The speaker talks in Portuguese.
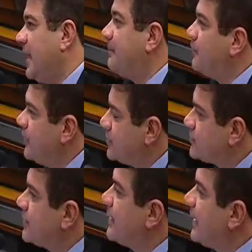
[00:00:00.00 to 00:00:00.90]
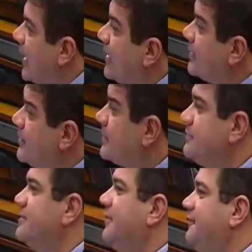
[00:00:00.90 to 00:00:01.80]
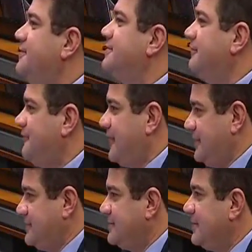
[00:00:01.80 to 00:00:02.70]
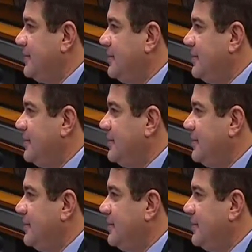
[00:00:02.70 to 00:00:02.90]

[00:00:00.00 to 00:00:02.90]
É por isso que ninguém acredita nos refis que faz.